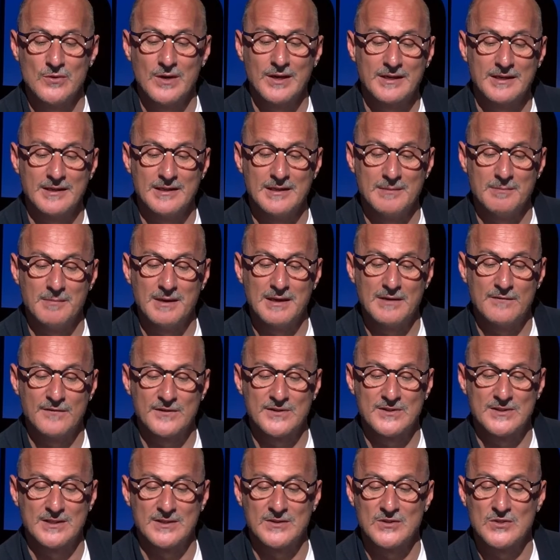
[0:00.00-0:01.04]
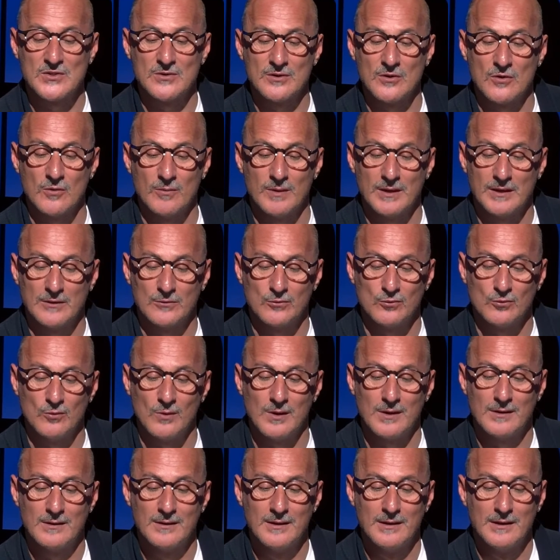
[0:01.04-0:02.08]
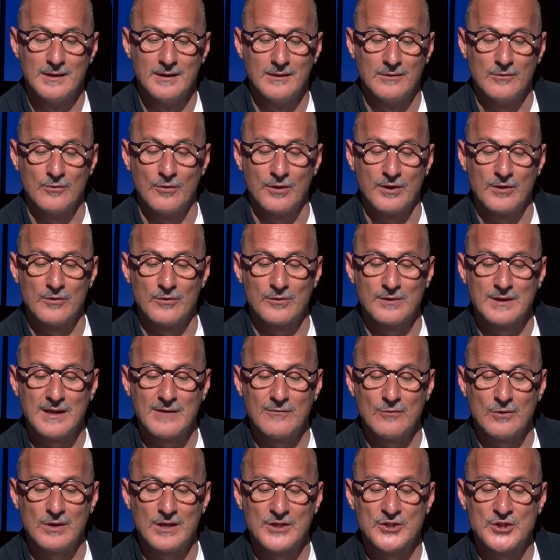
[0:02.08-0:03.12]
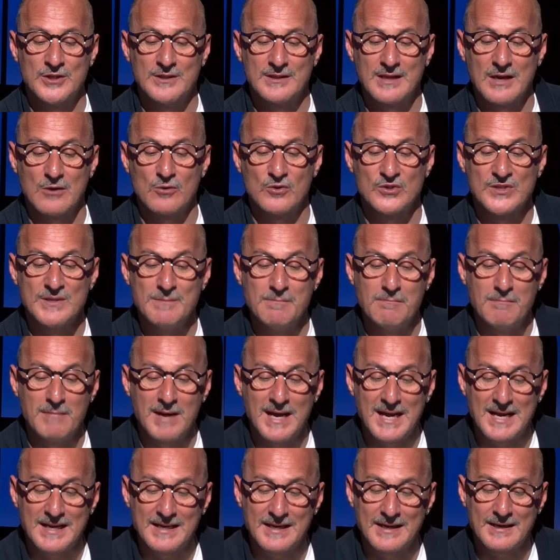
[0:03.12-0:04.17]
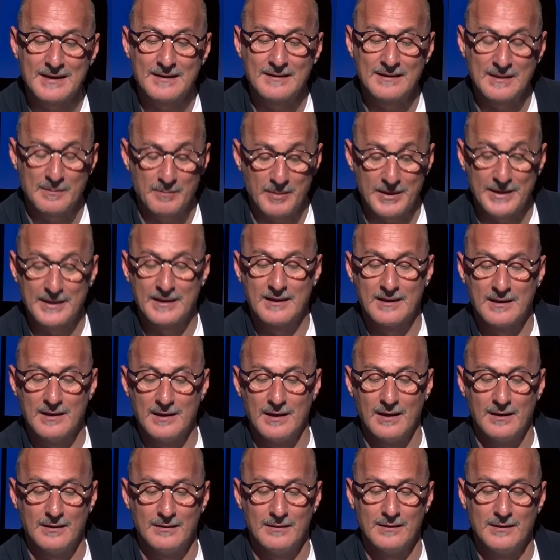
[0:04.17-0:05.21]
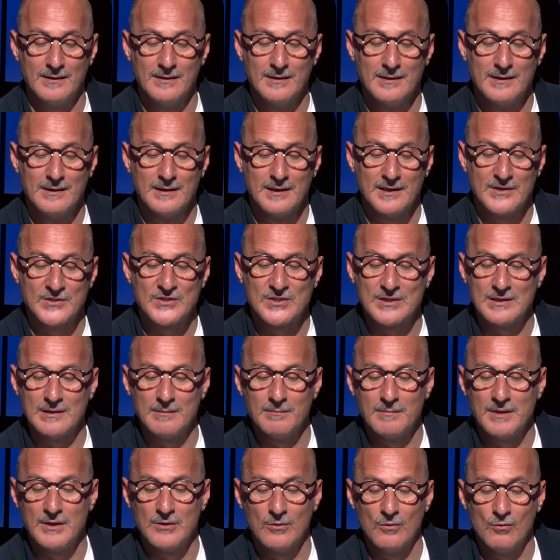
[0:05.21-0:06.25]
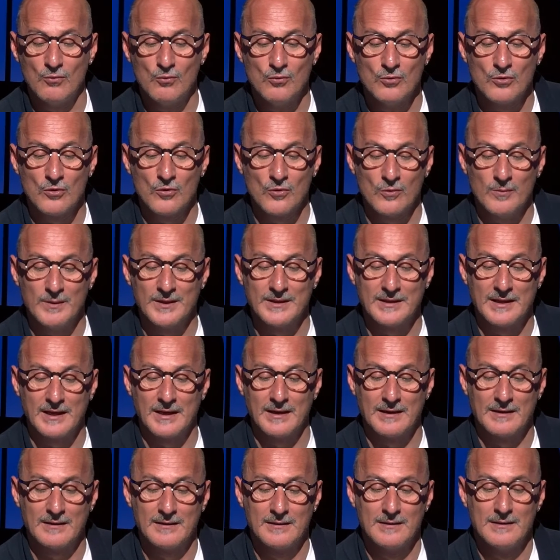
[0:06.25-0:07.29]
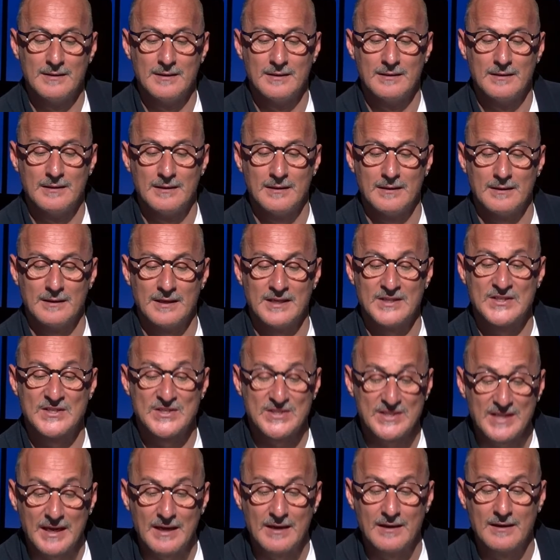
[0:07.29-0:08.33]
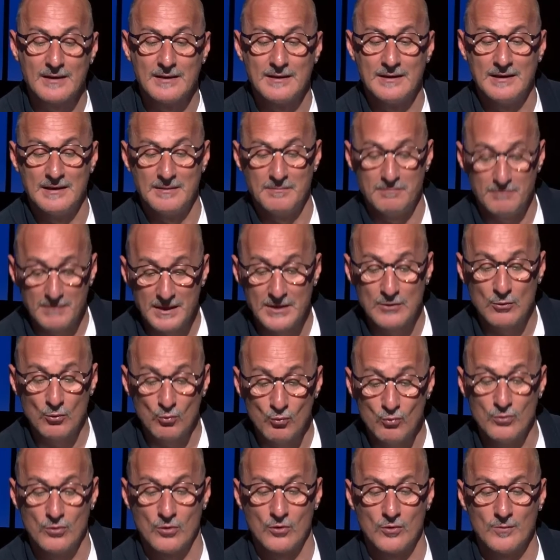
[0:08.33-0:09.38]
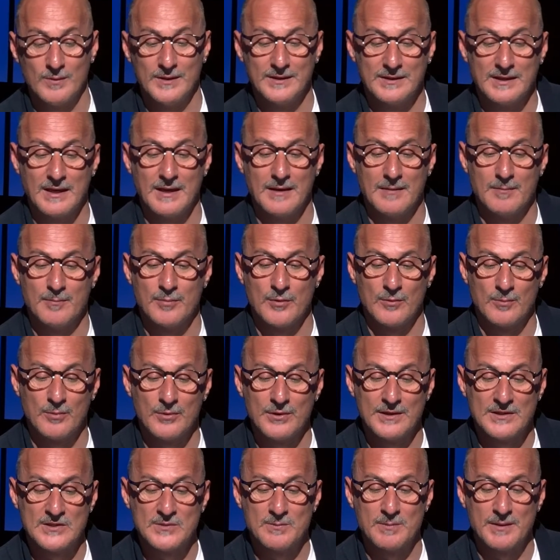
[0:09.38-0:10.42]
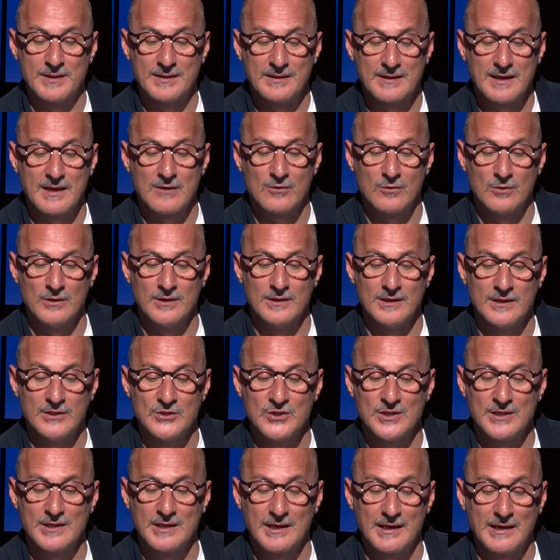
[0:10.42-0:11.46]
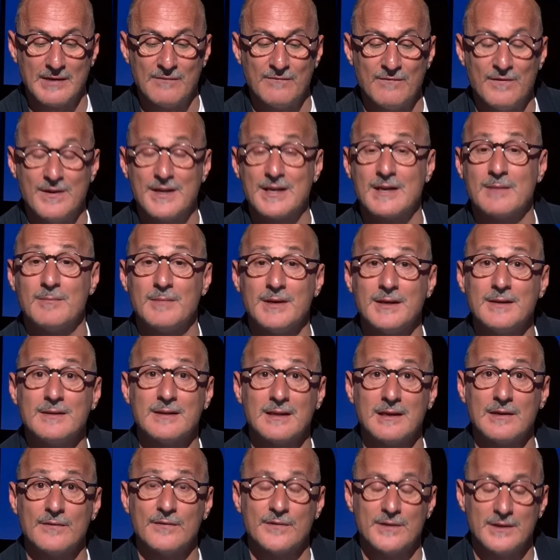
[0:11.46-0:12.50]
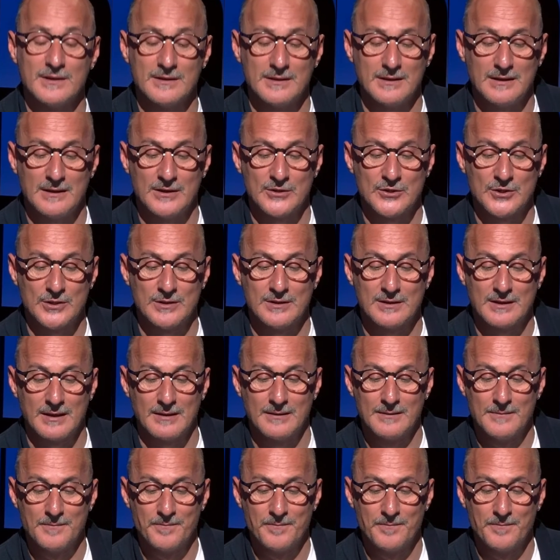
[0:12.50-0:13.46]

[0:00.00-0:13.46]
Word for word: anche di manifestazioni come la tua. Non ricordavo la città così magra da parecchi anni. E se nemmeno uno come te, e se nemmeno uno come te propone spettacoli del genere, è veramente la fine della città.